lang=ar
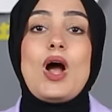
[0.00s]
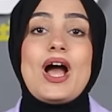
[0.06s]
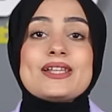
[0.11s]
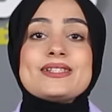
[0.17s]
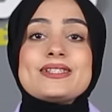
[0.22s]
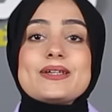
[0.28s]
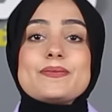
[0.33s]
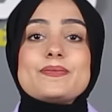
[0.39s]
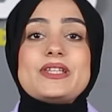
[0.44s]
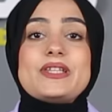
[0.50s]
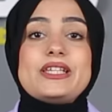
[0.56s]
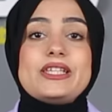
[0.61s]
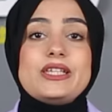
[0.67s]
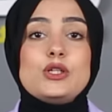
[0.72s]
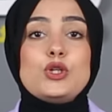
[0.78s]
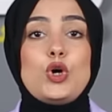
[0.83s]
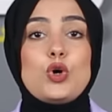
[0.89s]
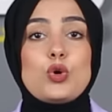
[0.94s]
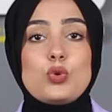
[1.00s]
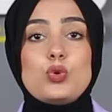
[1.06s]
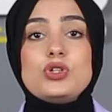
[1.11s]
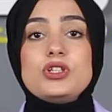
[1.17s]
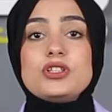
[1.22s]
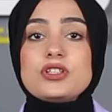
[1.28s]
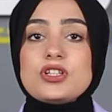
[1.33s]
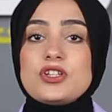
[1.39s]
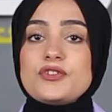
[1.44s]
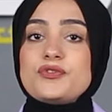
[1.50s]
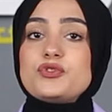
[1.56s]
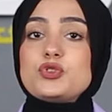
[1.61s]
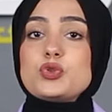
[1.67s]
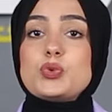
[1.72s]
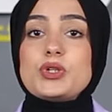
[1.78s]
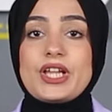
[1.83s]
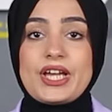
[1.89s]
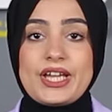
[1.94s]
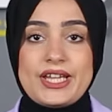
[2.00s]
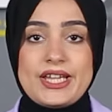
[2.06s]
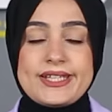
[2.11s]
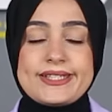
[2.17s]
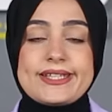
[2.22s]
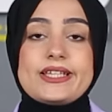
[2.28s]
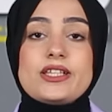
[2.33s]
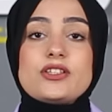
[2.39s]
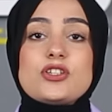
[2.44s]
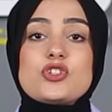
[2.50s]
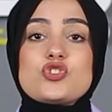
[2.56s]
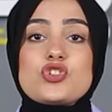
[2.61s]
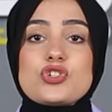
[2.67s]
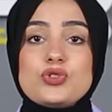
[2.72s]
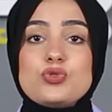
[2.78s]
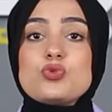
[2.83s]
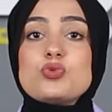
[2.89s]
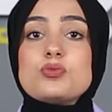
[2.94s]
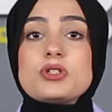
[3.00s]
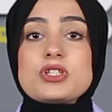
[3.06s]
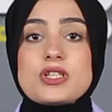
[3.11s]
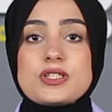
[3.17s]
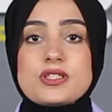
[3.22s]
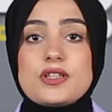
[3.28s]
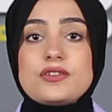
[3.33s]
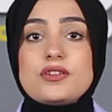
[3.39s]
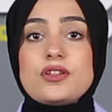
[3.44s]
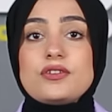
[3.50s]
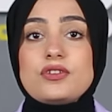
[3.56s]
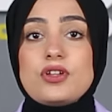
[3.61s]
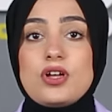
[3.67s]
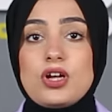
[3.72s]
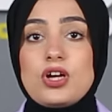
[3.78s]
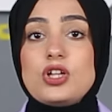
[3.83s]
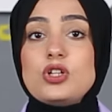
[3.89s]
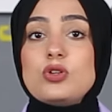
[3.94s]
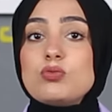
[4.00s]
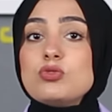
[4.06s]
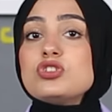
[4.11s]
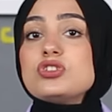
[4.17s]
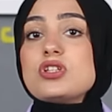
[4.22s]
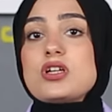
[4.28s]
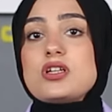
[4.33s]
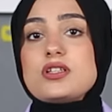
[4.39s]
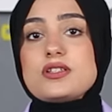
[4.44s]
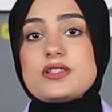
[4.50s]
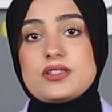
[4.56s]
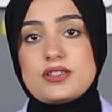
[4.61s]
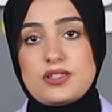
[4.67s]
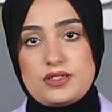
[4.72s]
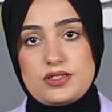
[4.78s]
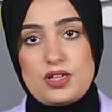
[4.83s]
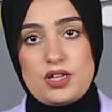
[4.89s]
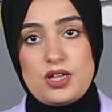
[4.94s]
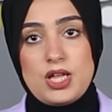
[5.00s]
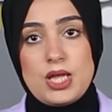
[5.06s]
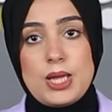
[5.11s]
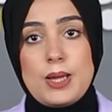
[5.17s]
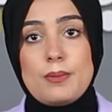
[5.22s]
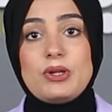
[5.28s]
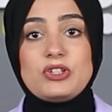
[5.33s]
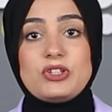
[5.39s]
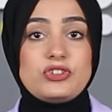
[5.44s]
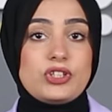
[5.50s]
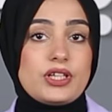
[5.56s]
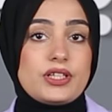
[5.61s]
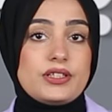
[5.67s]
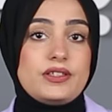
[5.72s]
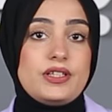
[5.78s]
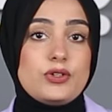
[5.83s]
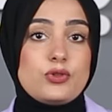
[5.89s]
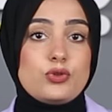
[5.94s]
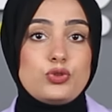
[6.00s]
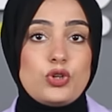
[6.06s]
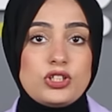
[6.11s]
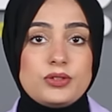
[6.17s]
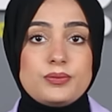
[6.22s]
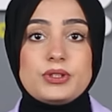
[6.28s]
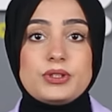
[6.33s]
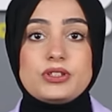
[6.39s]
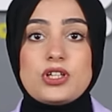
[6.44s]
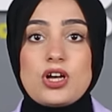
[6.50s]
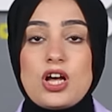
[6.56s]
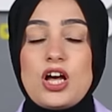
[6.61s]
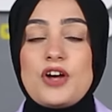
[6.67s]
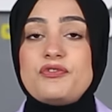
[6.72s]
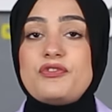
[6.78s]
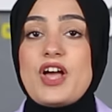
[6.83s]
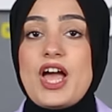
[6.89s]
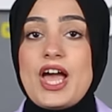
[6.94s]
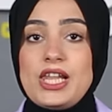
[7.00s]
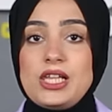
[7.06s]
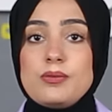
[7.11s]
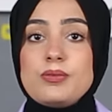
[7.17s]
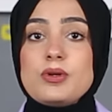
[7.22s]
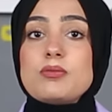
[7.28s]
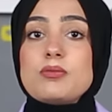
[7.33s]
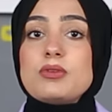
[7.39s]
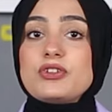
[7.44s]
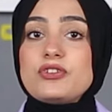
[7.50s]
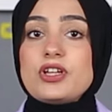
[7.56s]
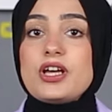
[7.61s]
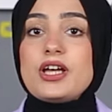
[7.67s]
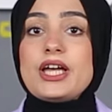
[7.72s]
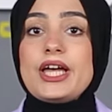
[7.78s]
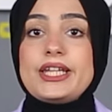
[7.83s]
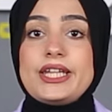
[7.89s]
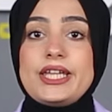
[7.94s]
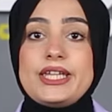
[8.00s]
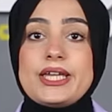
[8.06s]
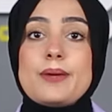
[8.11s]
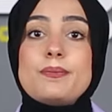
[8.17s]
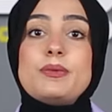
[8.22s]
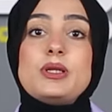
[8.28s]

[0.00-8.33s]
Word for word: وحسب دليل حقول النفط والغاز اللي نشرته منصة الطاقة المتخصصة منطقة هيرودوت بتقع في قلب منطقة غنية